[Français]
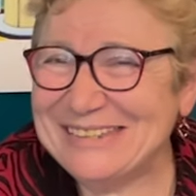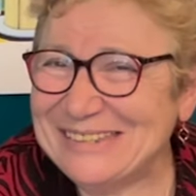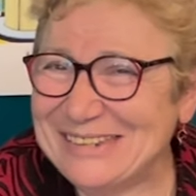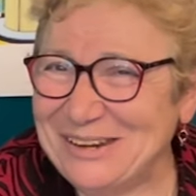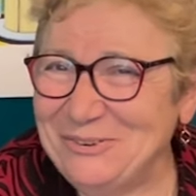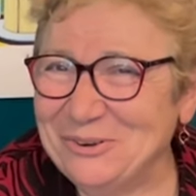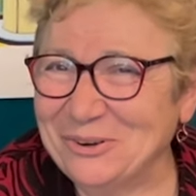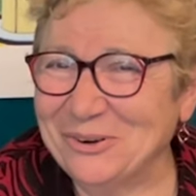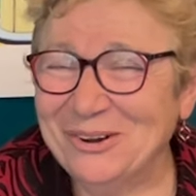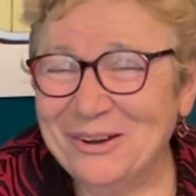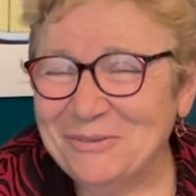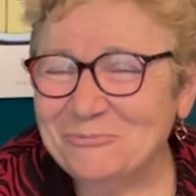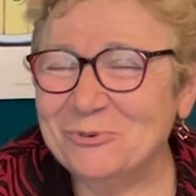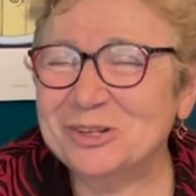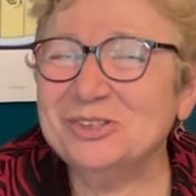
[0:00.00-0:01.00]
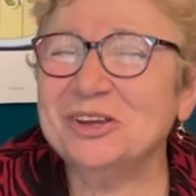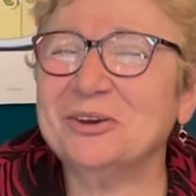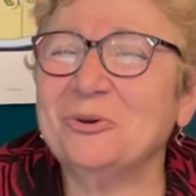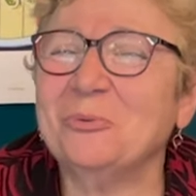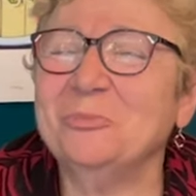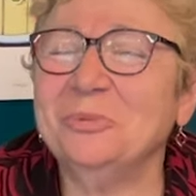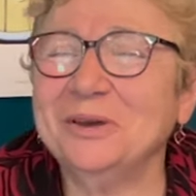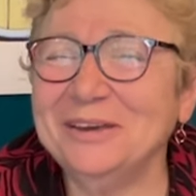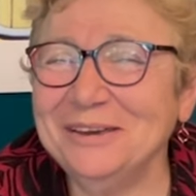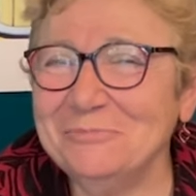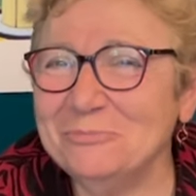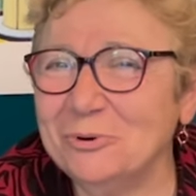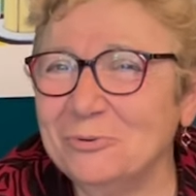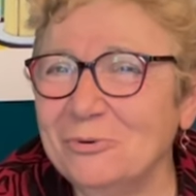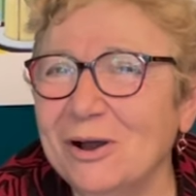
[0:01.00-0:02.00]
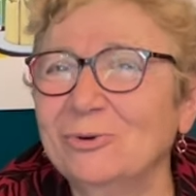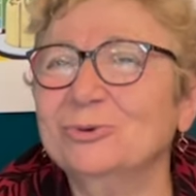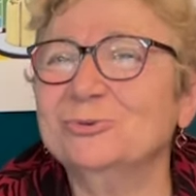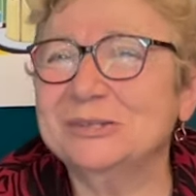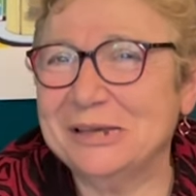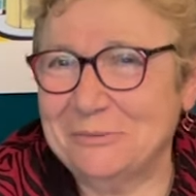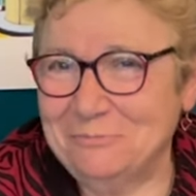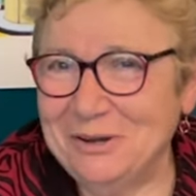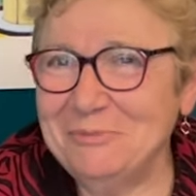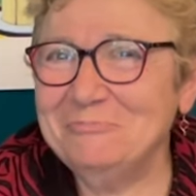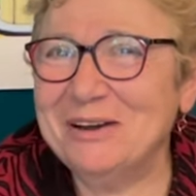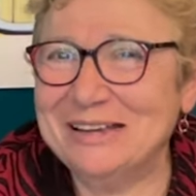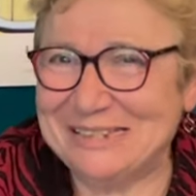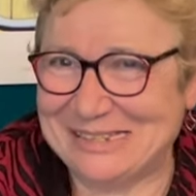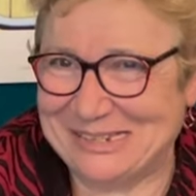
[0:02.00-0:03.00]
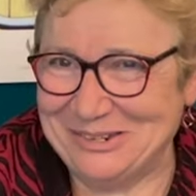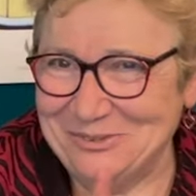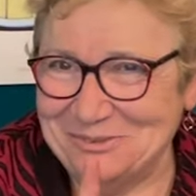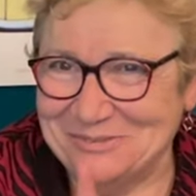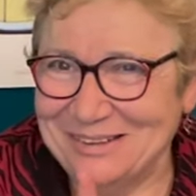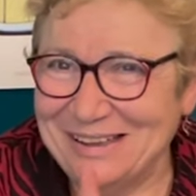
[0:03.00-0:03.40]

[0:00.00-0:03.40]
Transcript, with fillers: C'est le nom. Moi, j'ai compris pourquoi on nous appelait patient,